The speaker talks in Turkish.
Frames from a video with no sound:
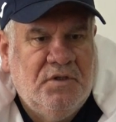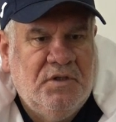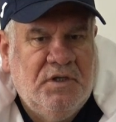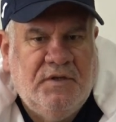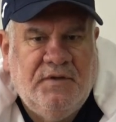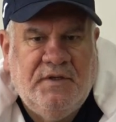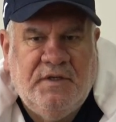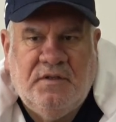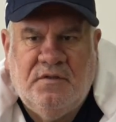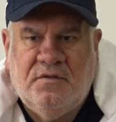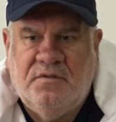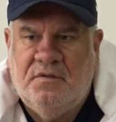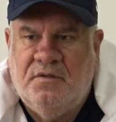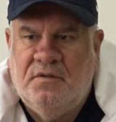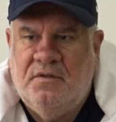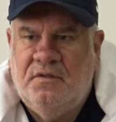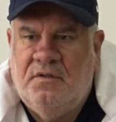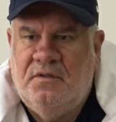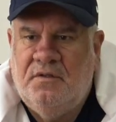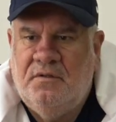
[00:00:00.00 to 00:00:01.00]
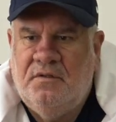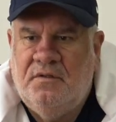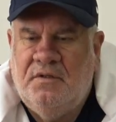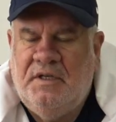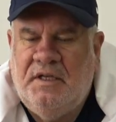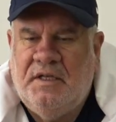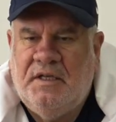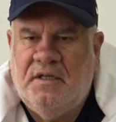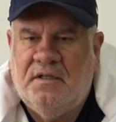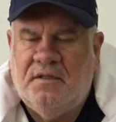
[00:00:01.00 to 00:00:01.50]
Evet,
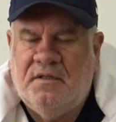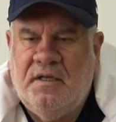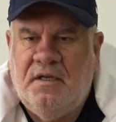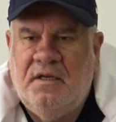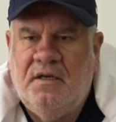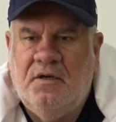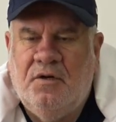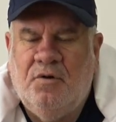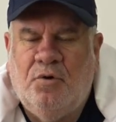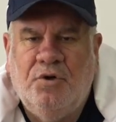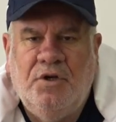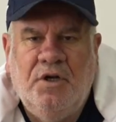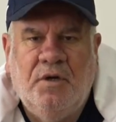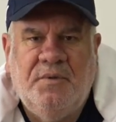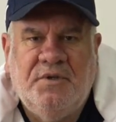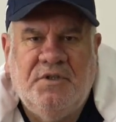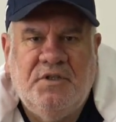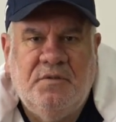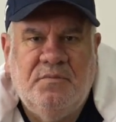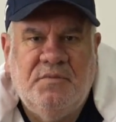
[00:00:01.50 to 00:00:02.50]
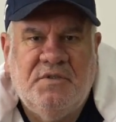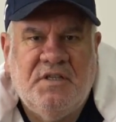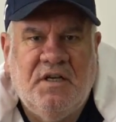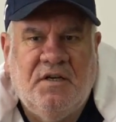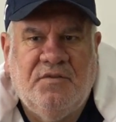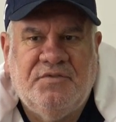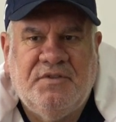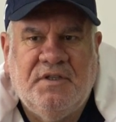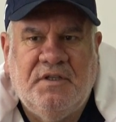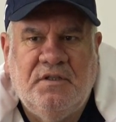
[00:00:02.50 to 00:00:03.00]
ligde oynamadığımız
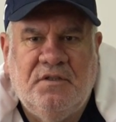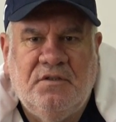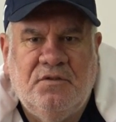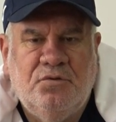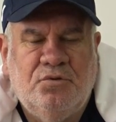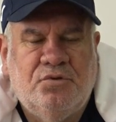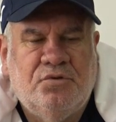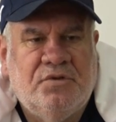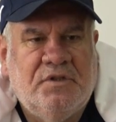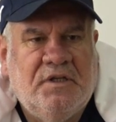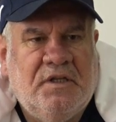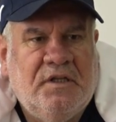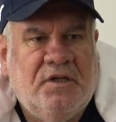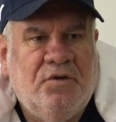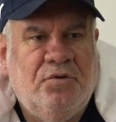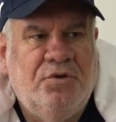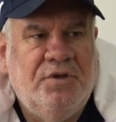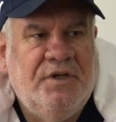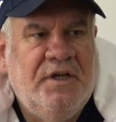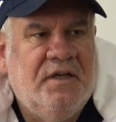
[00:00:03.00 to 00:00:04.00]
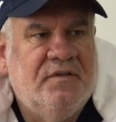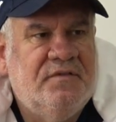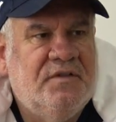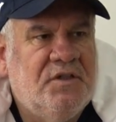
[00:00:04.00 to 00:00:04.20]
hafta üst sıralara oynayan